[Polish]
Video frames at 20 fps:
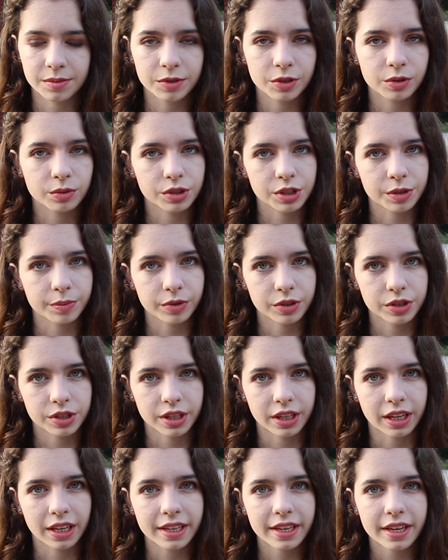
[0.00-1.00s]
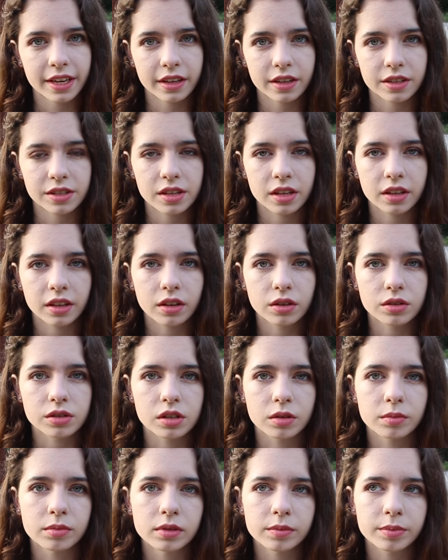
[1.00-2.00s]
zmieniło się postrzeganie jakiejś danej
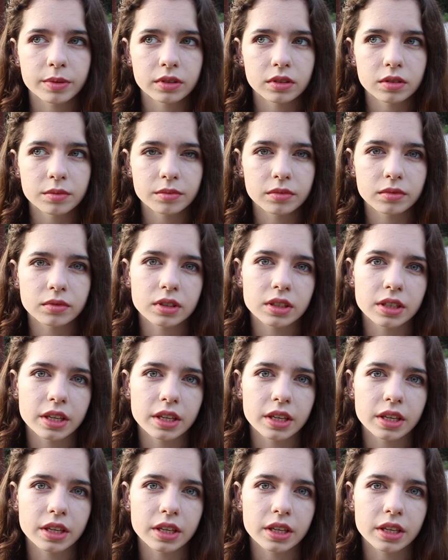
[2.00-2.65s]
osoby po tym,